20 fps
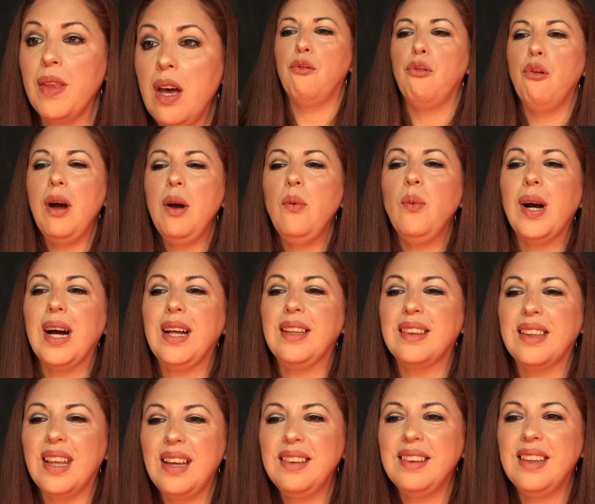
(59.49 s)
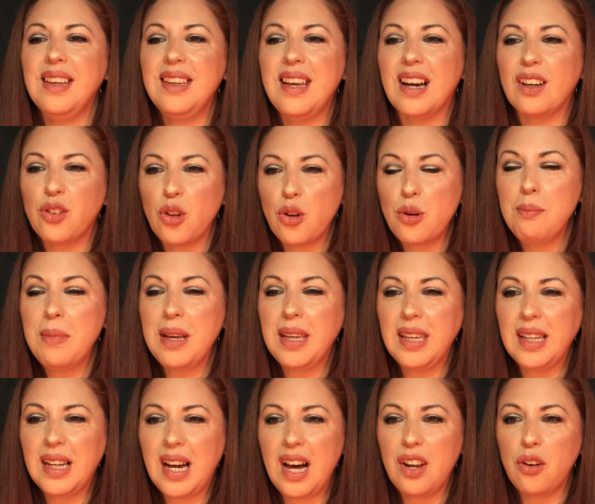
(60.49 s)
Fue un cantante y actor
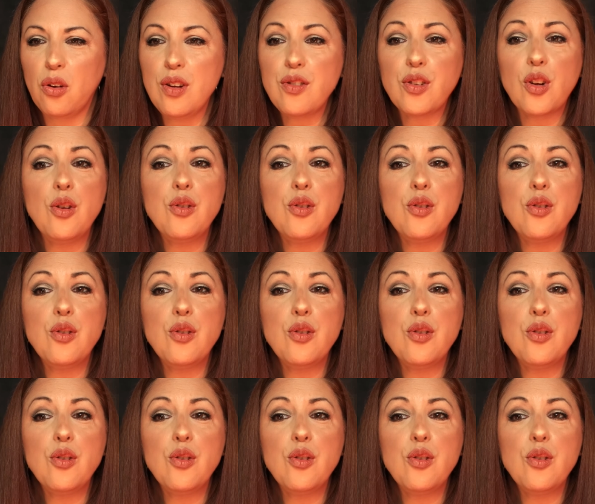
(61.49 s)
mexicano, es